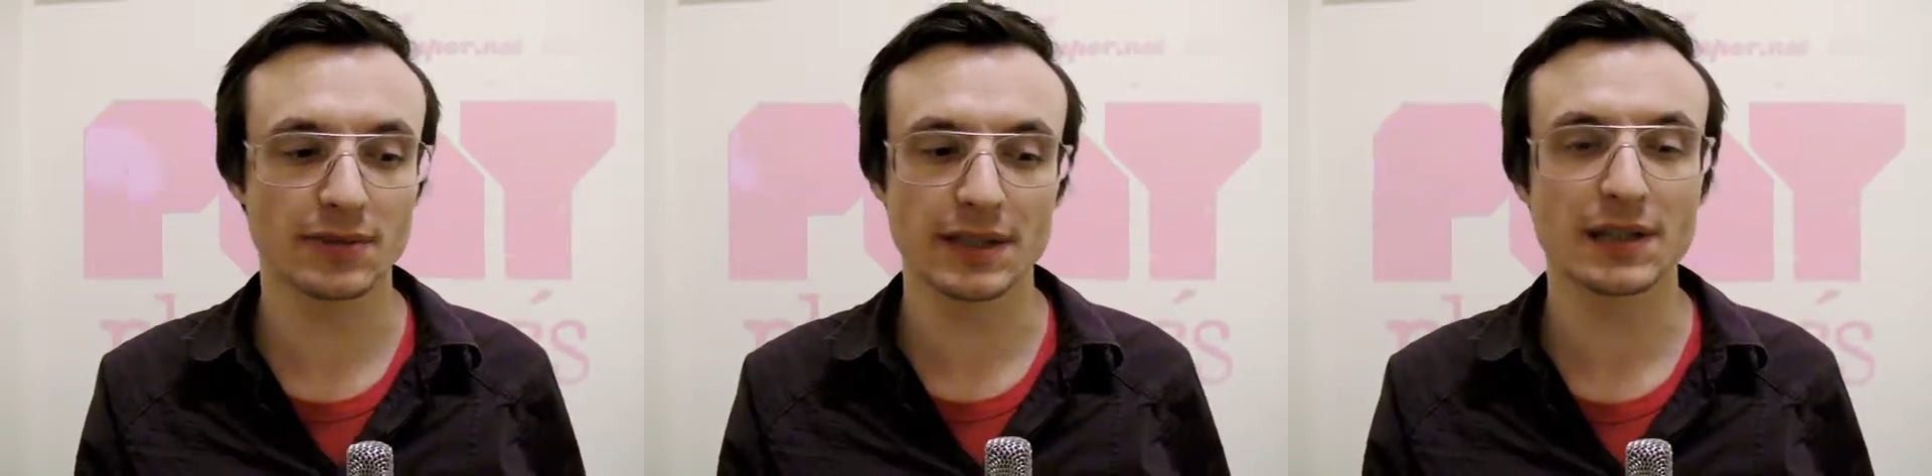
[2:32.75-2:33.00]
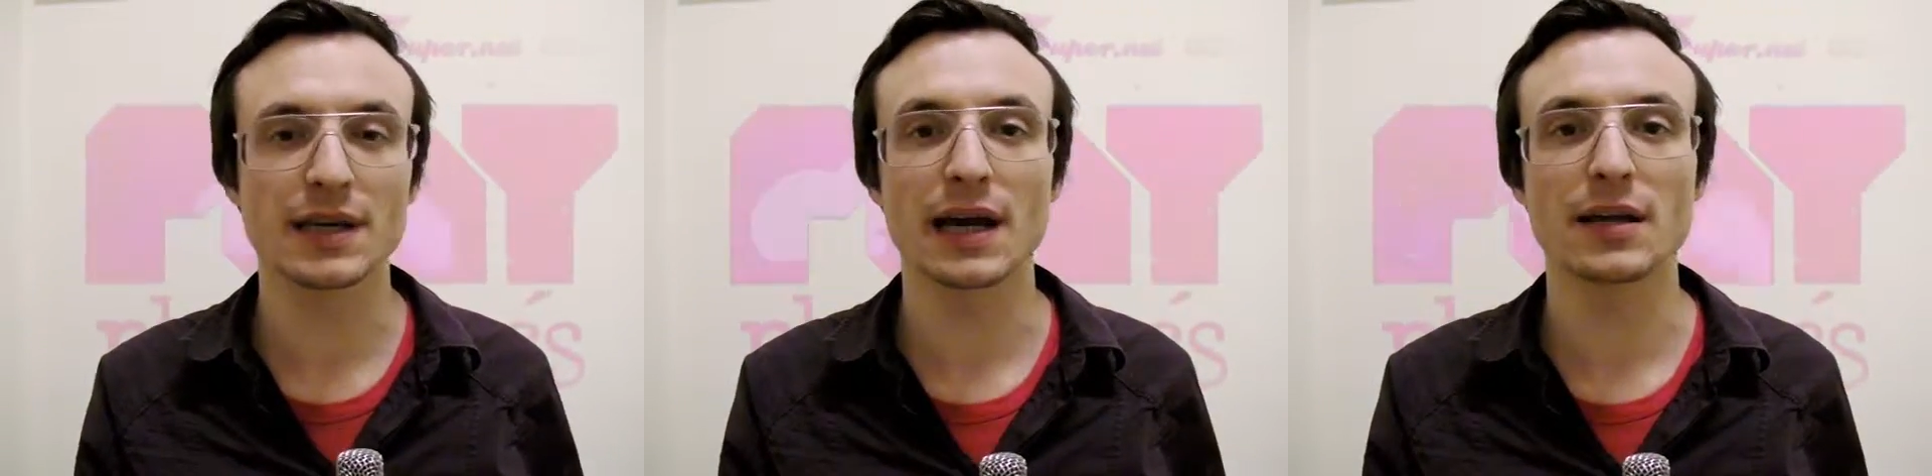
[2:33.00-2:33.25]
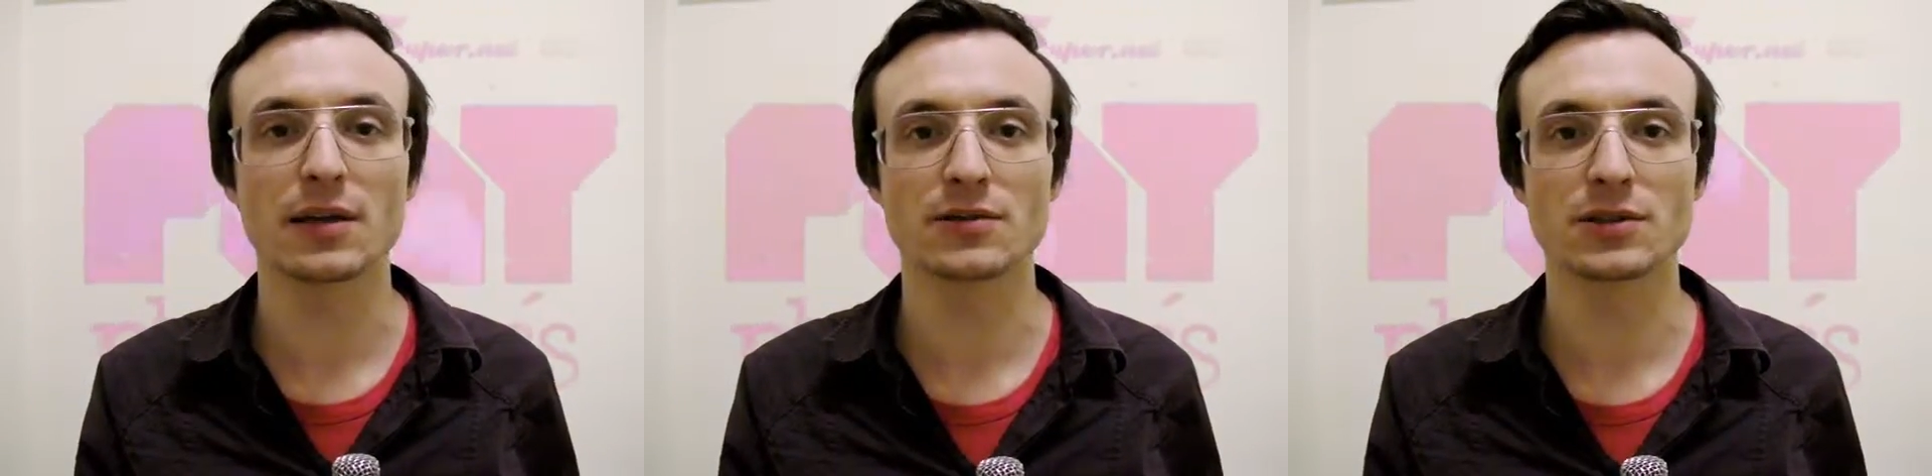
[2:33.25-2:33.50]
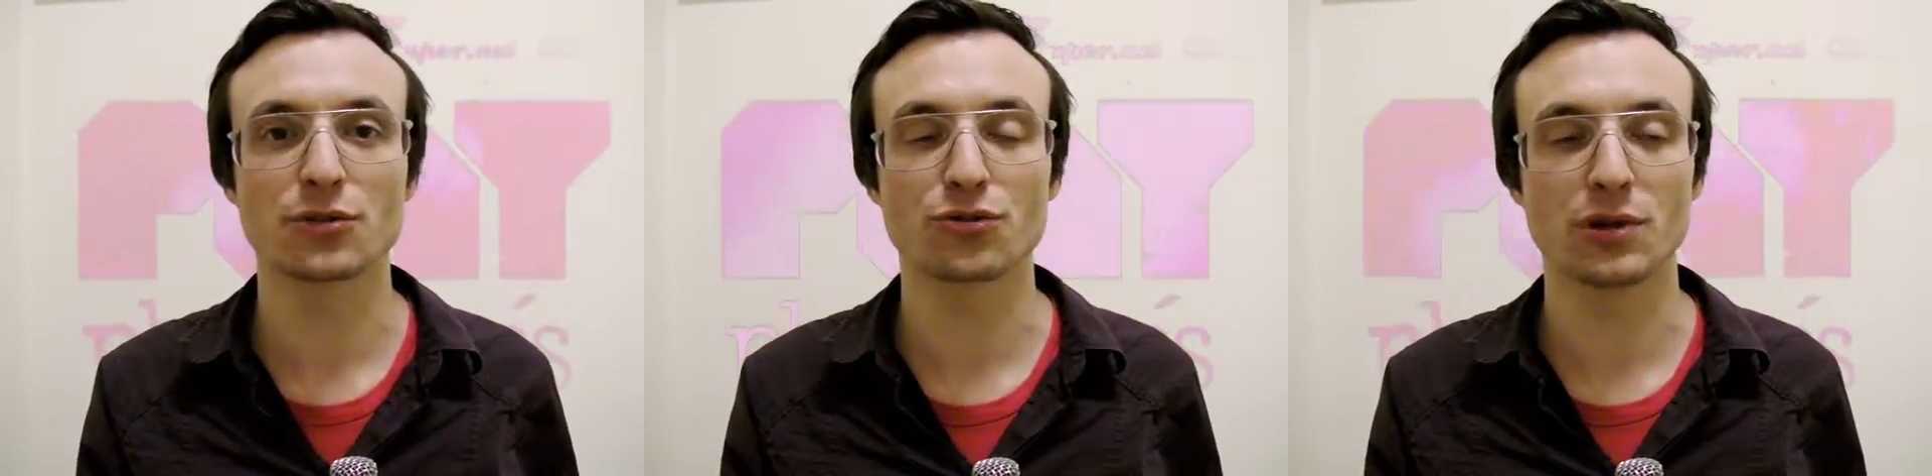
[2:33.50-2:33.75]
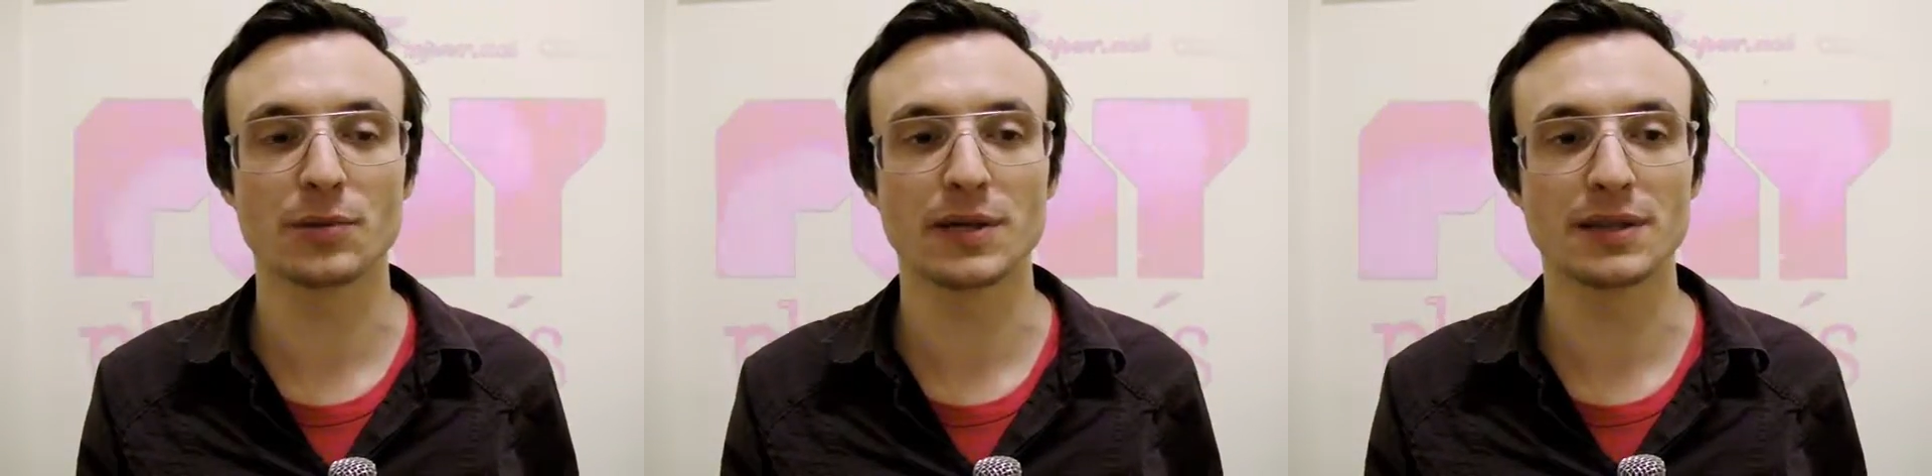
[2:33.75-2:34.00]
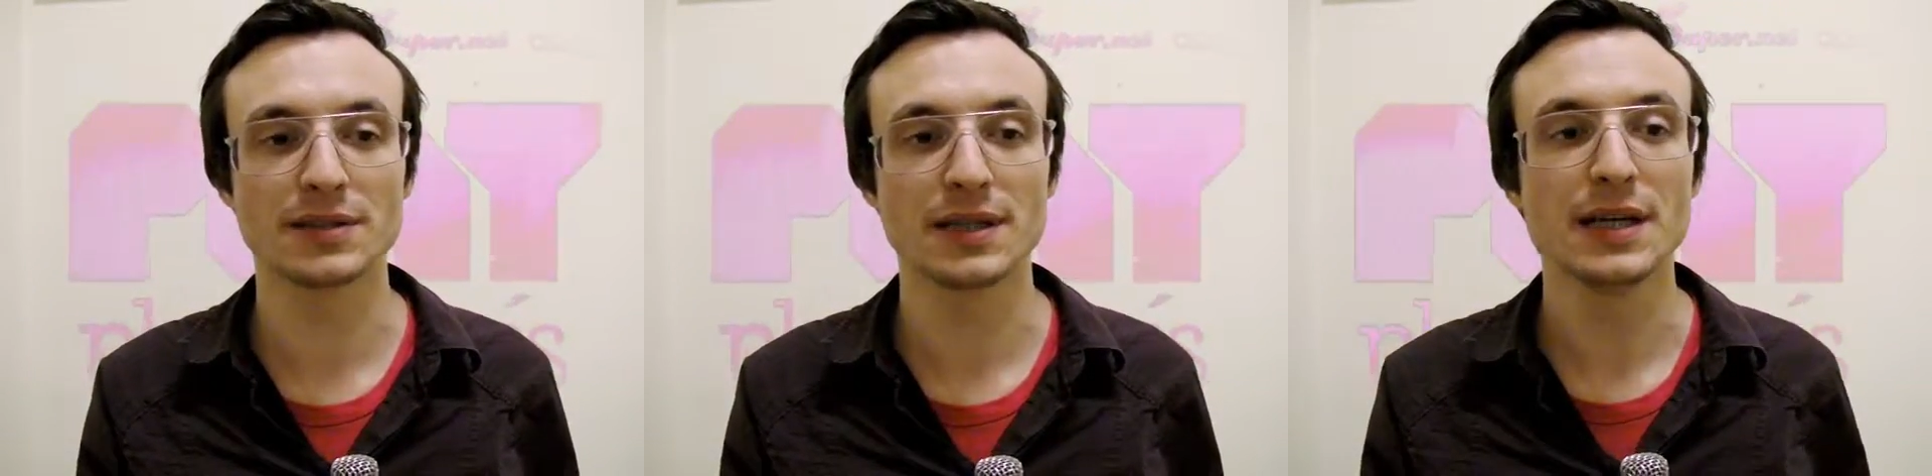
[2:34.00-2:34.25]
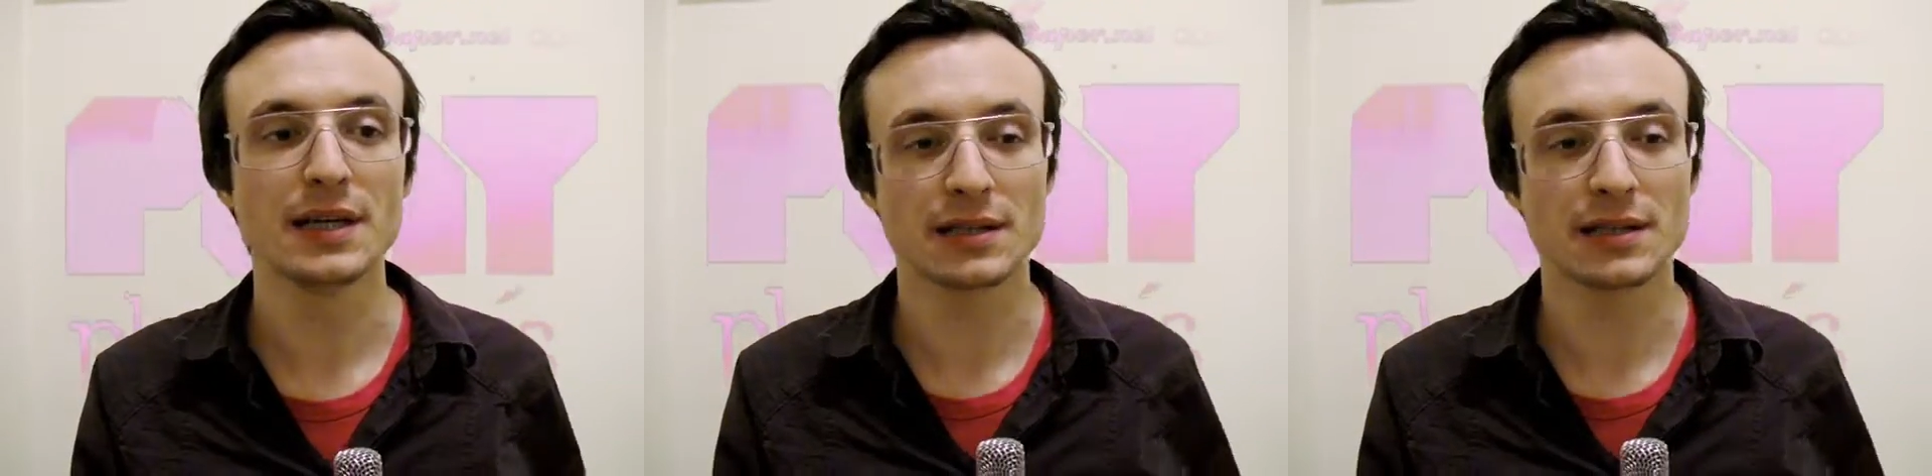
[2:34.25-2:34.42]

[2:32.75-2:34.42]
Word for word: wenigen Jahren ausgestorbenes,